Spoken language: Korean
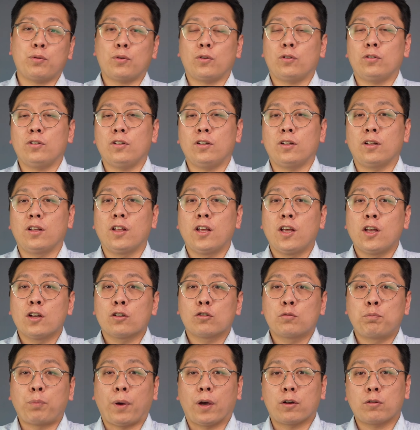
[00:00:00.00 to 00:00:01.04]
프로는
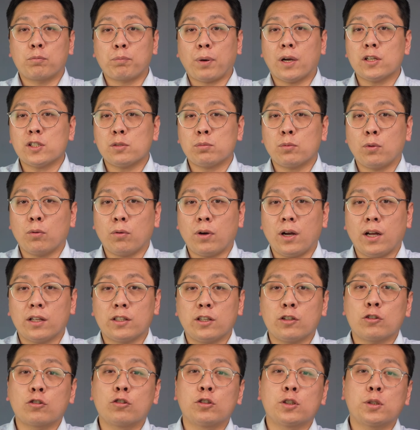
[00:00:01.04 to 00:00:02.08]
180도가
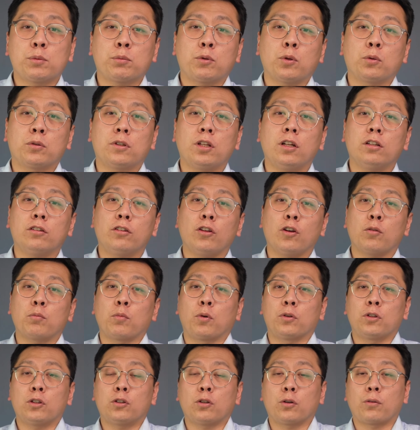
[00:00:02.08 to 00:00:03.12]
아닌 90도 틸트형
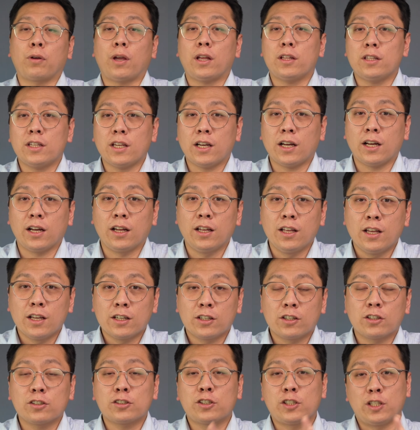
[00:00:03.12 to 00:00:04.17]
모니터를 했냐
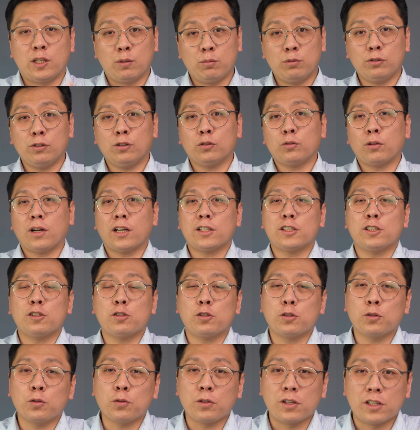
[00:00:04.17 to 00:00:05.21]
그런 질문을 또 하실
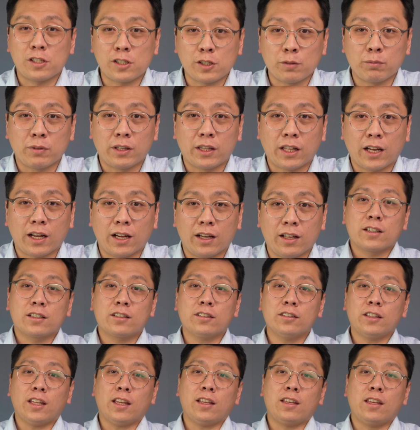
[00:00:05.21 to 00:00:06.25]
수도 있습니다.
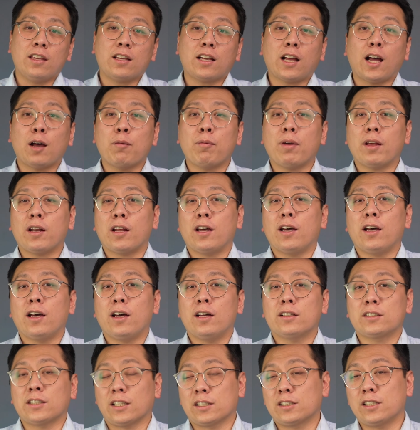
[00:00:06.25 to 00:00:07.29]
그런데 이
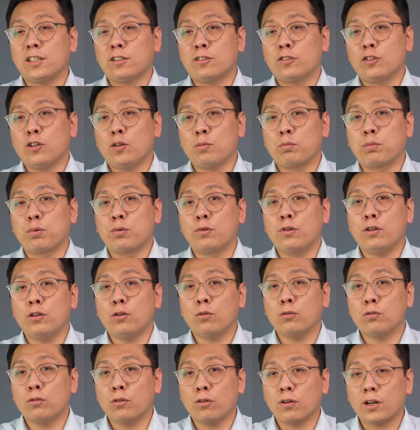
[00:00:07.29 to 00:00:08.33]
카메라 자체는요
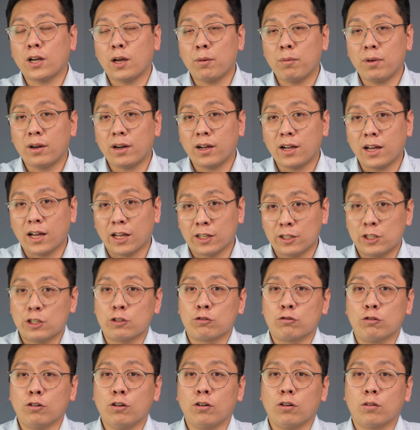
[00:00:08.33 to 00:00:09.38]
브이로그용 카메라가
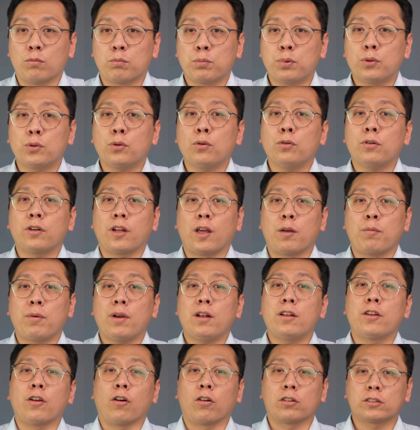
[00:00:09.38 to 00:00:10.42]
아니고요 프로
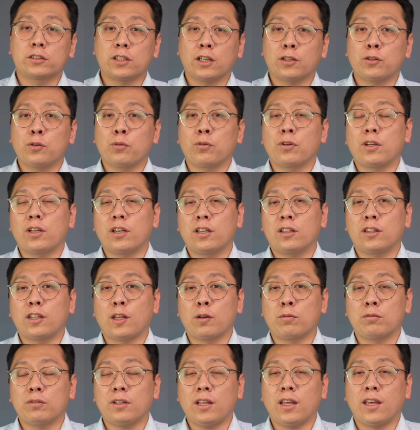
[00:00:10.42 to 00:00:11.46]
레벨 영상용이기
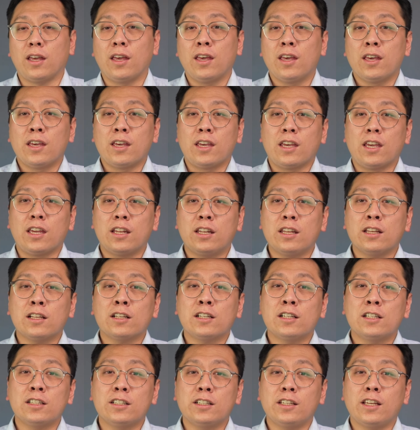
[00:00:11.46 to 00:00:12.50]
때문에
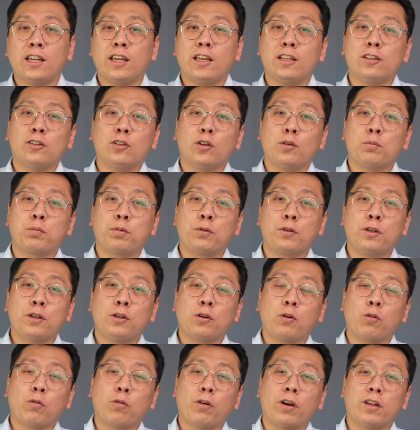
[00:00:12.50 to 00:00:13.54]
1인 크리에이터
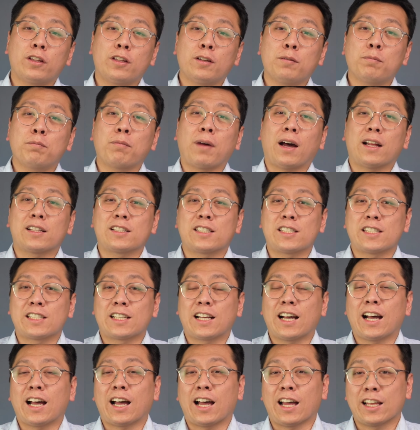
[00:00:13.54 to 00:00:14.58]
브이로그에는
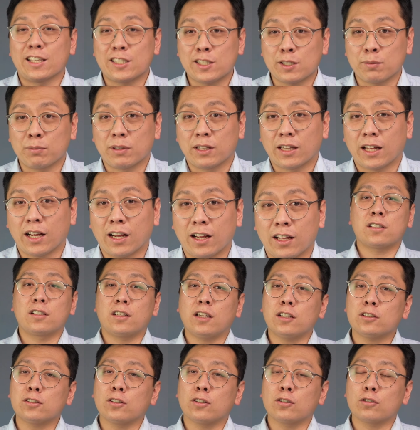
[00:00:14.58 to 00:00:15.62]
맞지가 않습니다.
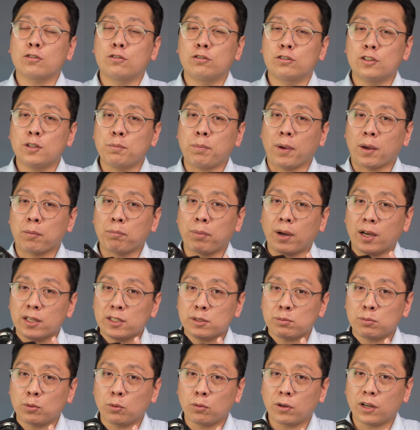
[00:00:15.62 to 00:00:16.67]
그래서 굳이
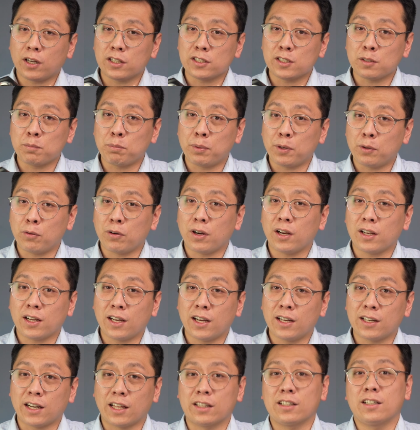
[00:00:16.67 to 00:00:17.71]
180도까지
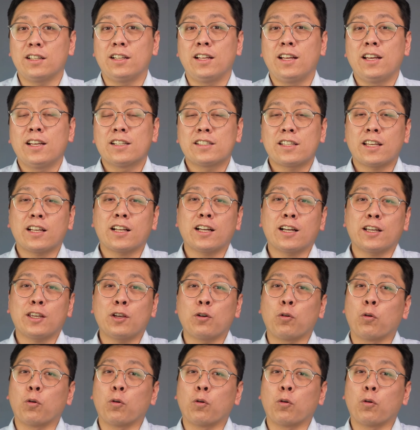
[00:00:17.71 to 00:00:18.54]
필요할까 라는 생각이